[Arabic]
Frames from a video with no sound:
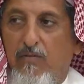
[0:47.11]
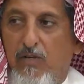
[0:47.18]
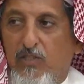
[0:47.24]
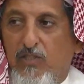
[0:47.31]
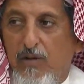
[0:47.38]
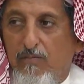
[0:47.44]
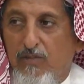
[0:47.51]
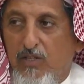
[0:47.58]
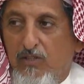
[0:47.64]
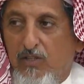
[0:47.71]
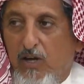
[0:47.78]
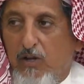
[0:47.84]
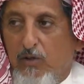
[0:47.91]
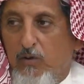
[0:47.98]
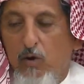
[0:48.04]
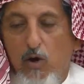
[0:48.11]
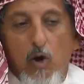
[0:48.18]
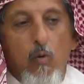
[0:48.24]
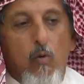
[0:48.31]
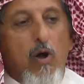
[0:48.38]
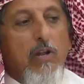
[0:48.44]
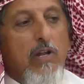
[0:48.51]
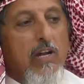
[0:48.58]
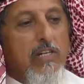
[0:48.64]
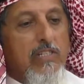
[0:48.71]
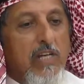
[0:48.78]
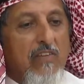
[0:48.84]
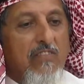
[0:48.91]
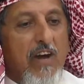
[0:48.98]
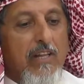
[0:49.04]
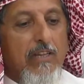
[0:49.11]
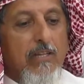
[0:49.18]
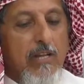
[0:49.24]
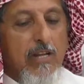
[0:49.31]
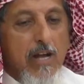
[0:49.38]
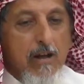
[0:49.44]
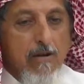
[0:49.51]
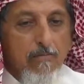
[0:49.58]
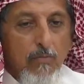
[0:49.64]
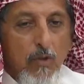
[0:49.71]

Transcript: يوسع من تجارته وحنا نسعى في هالدنيا